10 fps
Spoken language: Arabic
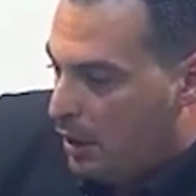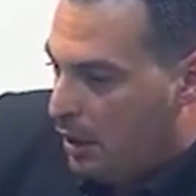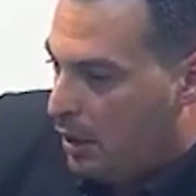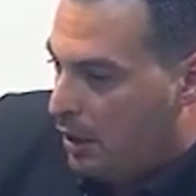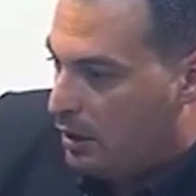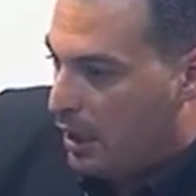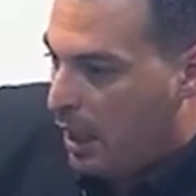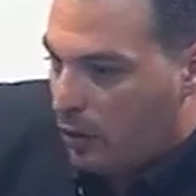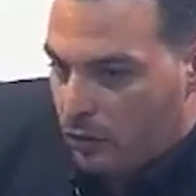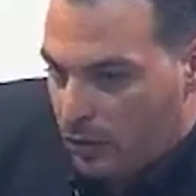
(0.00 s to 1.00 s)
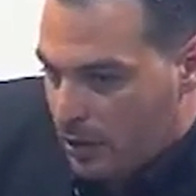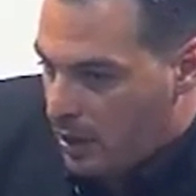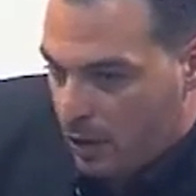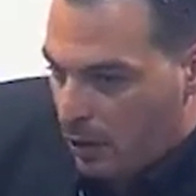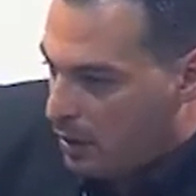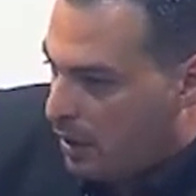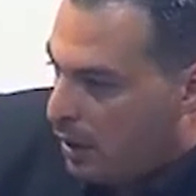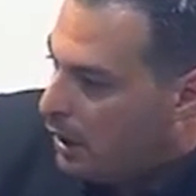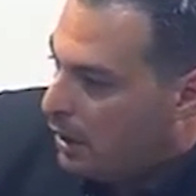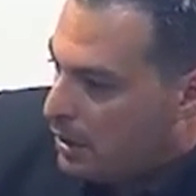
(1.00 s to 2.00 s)
التعاقد واللي صار
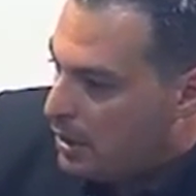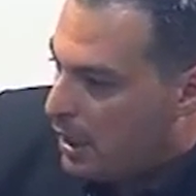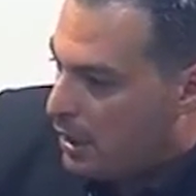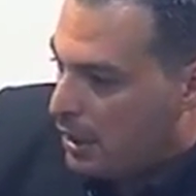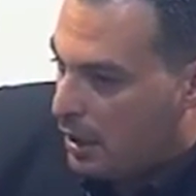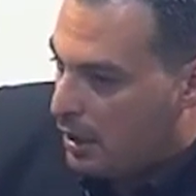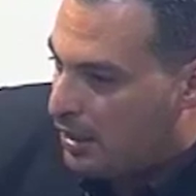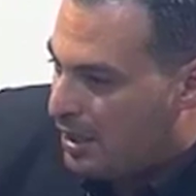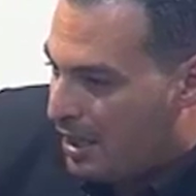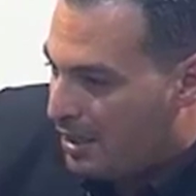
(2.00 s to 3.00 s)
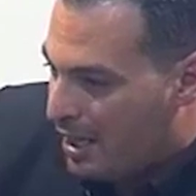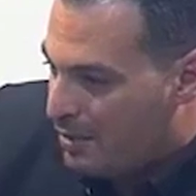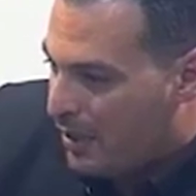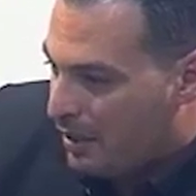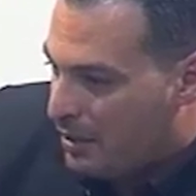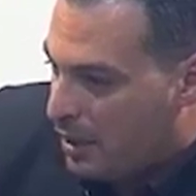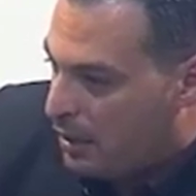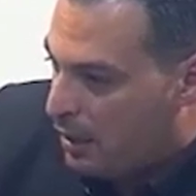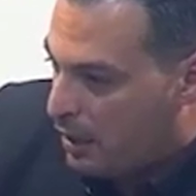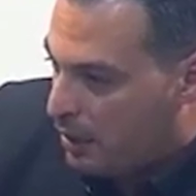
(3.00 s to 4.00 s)
وقتها صار صارت ازمه
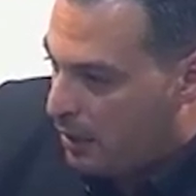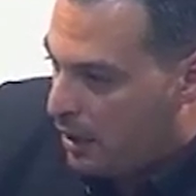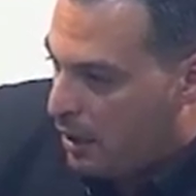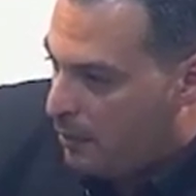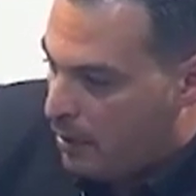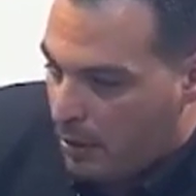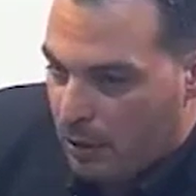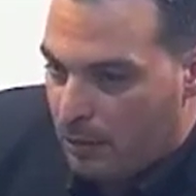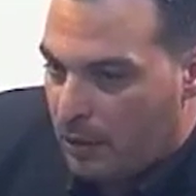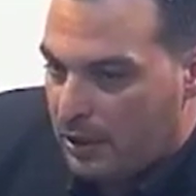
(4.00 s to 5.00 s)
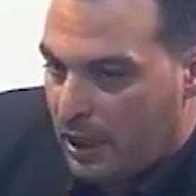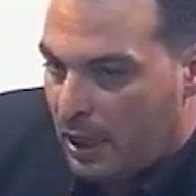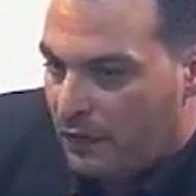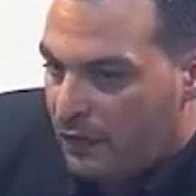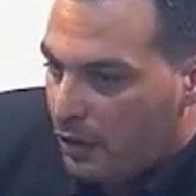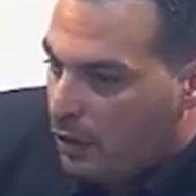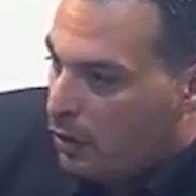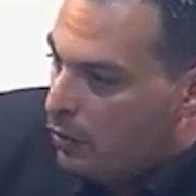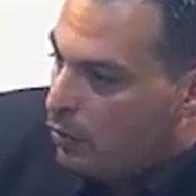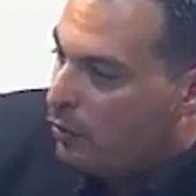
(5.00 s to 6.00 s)
اقتصاديه كبيره ماك تعرف
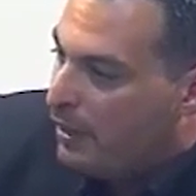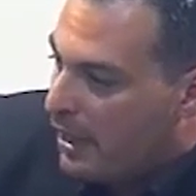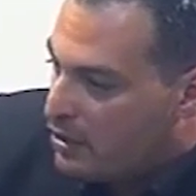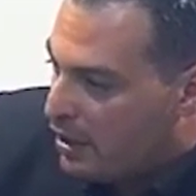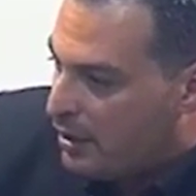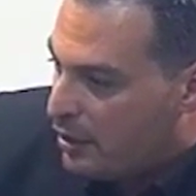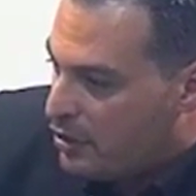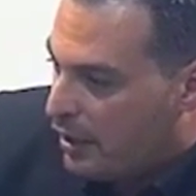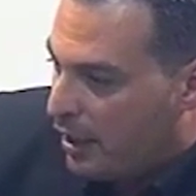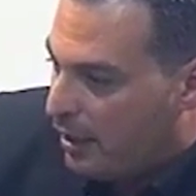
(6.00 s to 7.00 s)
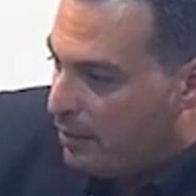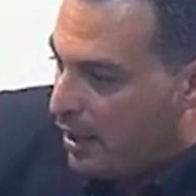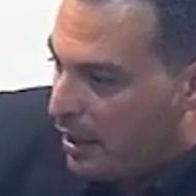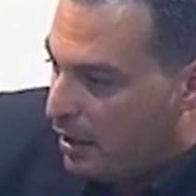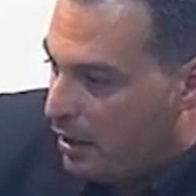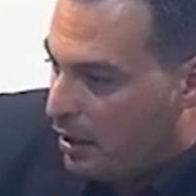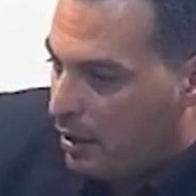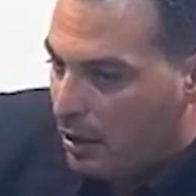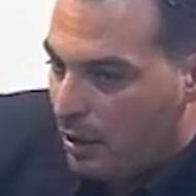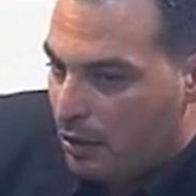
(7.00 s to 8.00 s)
ومن بعد جات الجائحه نتاع
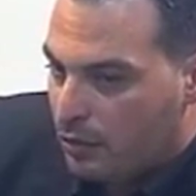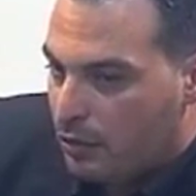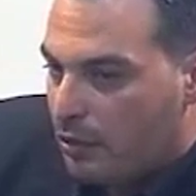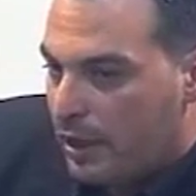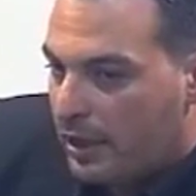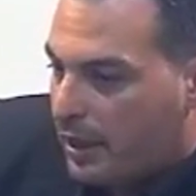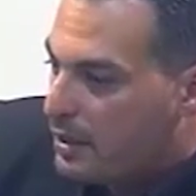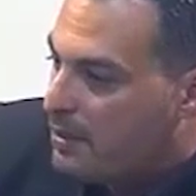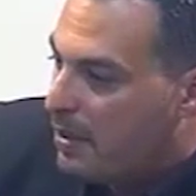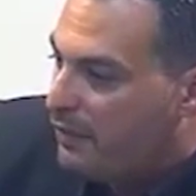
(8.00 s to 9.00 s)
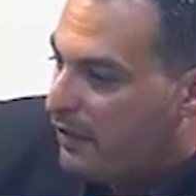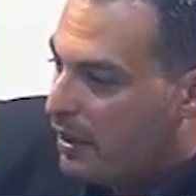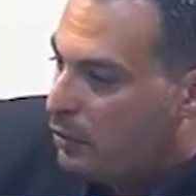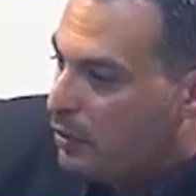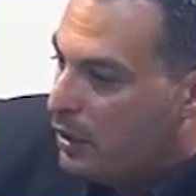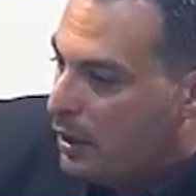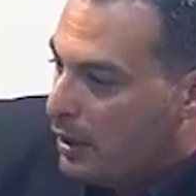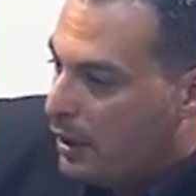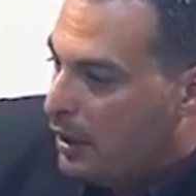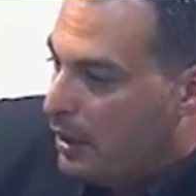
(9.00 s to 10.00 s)
الكورونا اللي كانت سبب في انه
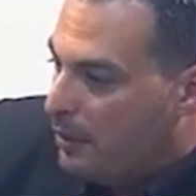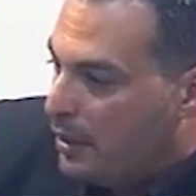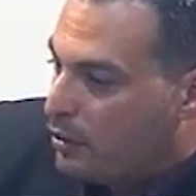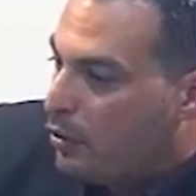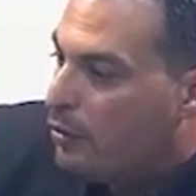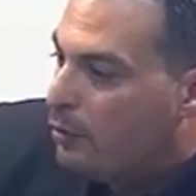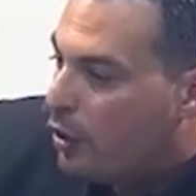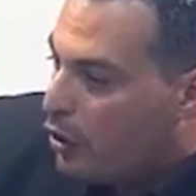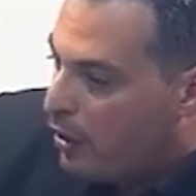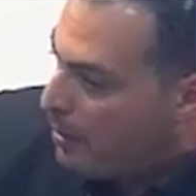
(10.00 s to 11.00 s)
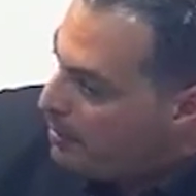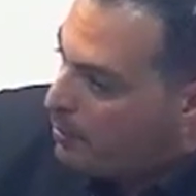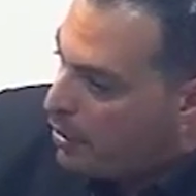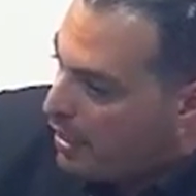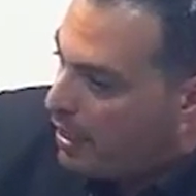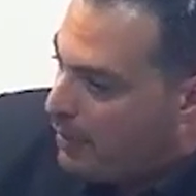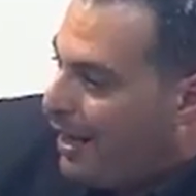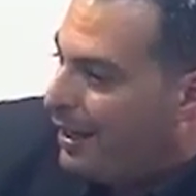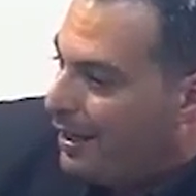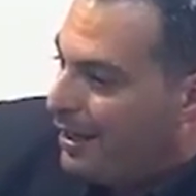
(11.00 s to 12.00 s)
البين تكون مرغمه مرغمه
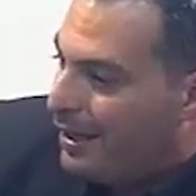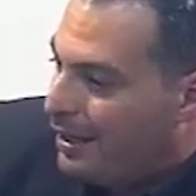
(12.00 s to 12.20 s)
على آه،